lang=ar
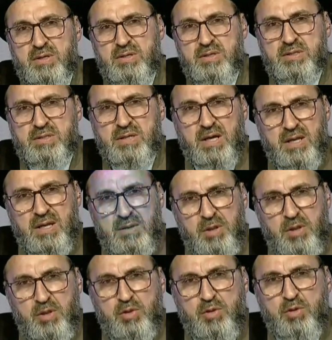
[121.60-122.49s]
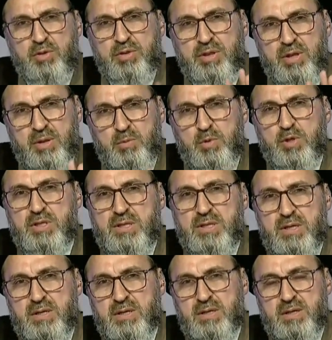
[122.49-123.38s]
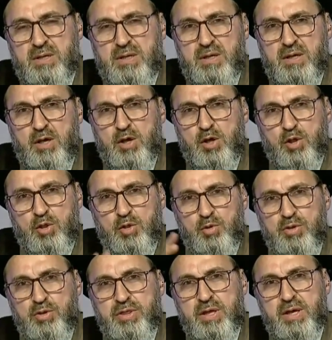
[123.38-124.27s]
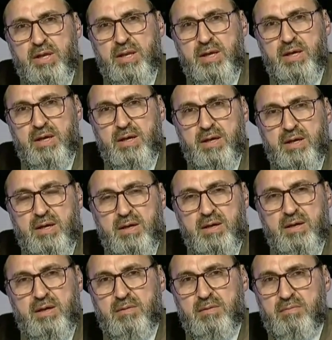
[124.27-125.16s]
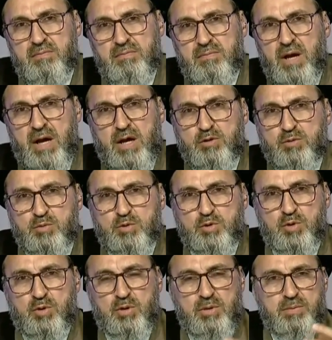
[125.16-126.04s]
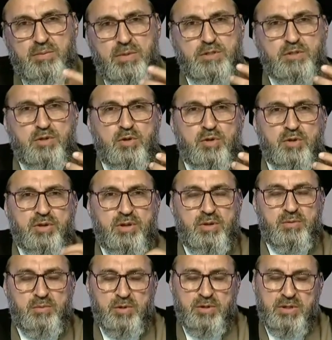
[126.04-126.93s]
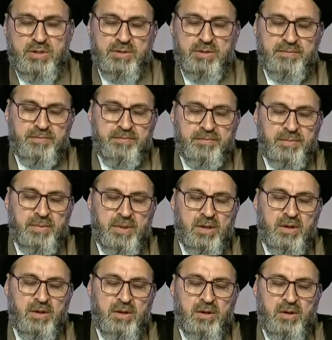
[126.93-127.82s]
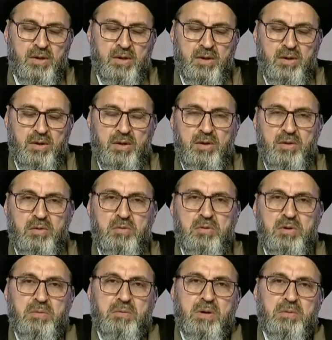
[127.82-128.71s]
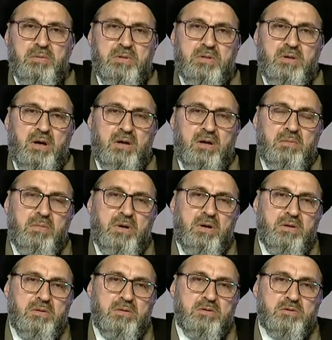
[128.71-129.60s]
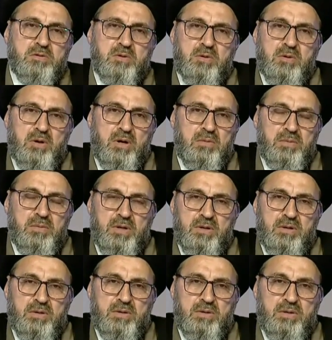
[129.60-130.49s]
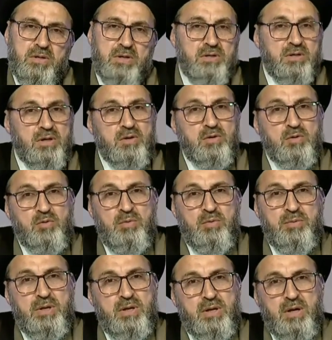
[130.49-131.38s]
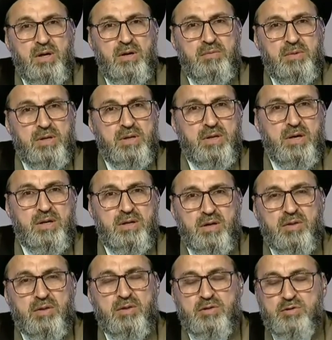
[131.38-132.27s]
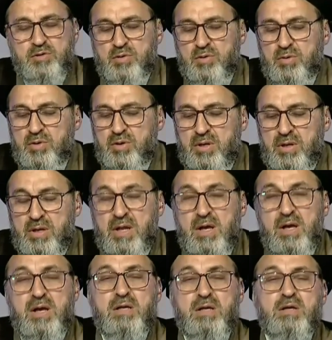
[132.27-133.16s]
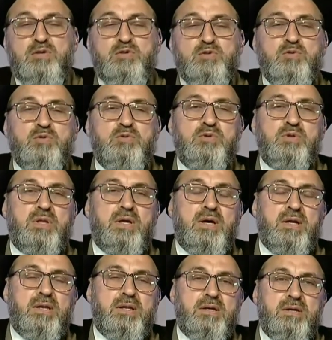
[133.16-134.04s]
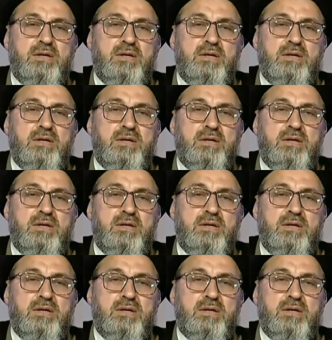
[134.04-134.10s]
تقريبا ثلث المدة ثلثين ما عندهم شغل بس ثلث المدة يقول نبقى بالدائرة ما عندنا شغل وعمل نقدر نروح منا منا نقضي هنا لا يجوز ذلك